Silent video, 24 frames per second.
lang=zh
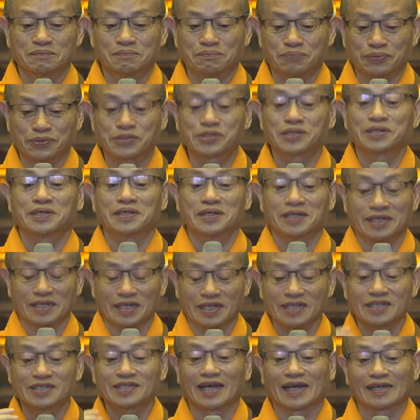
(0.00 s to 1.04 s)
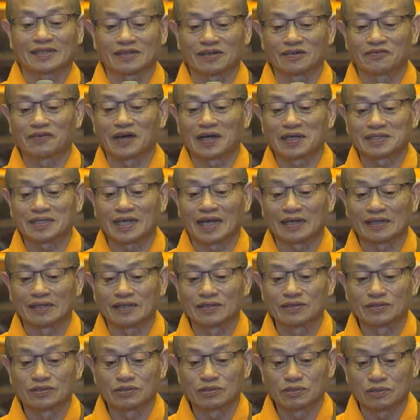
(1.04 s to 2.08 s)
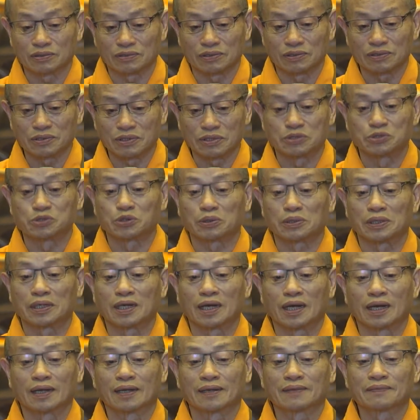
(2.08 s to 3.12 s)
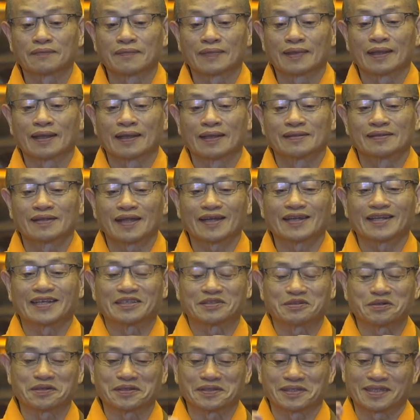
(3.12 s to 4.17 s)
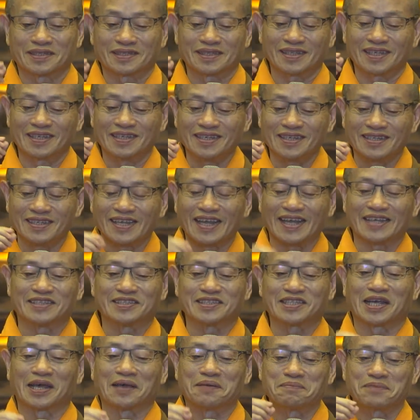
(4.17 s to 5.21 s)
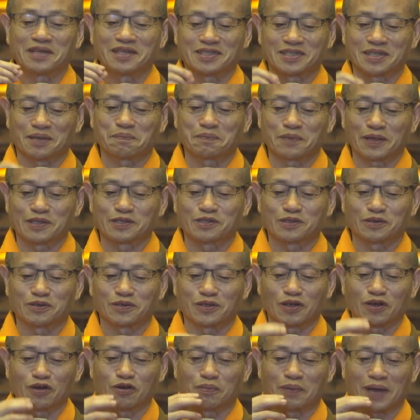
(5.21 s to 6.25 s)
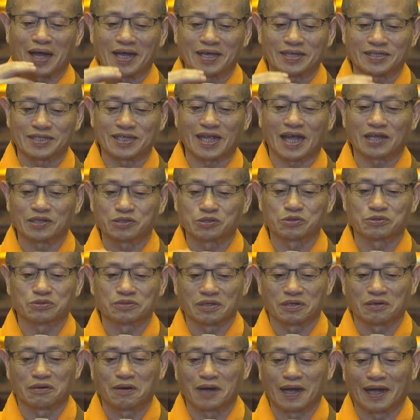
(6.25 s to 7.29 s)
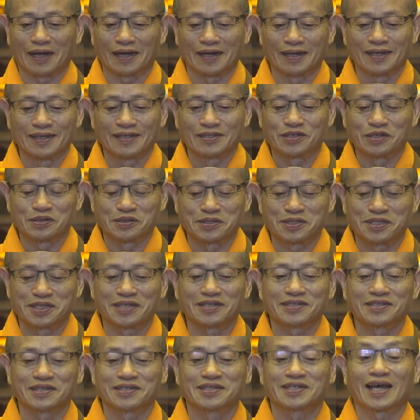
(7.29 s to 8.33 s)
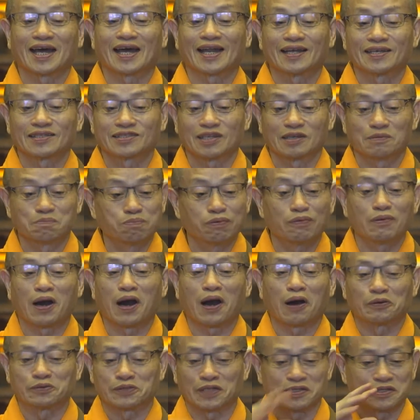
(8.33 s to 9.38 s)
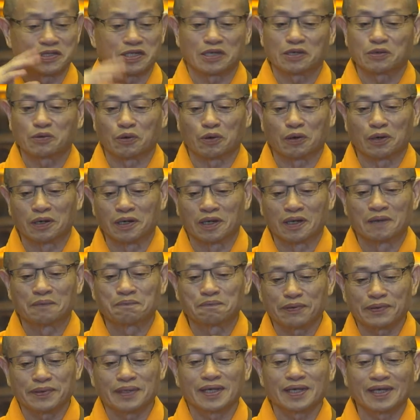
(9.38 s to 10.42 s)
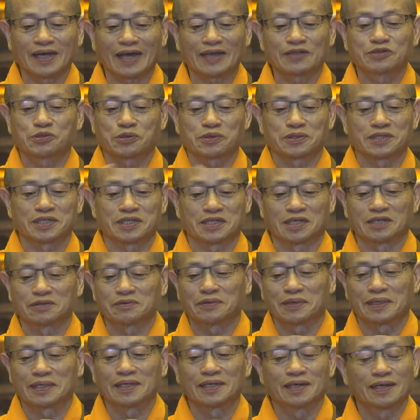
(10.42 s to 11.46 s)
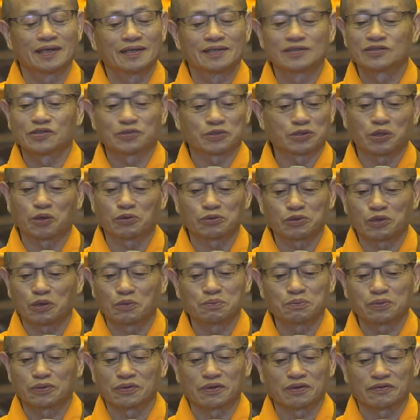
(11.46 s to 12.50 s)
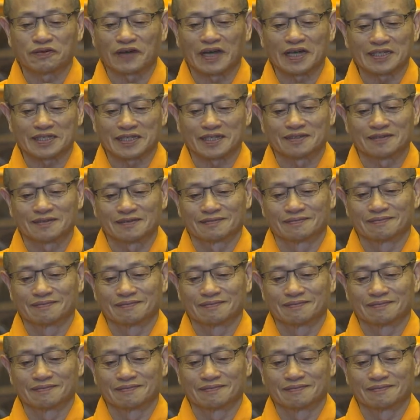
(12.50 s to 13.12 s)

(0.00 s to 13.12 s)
不是很理想的方向就运作了。那你如果第一念前面这边就能够把它刹住的话，其实接着下来这不好的结果、不应该做的行为就通通不会发生。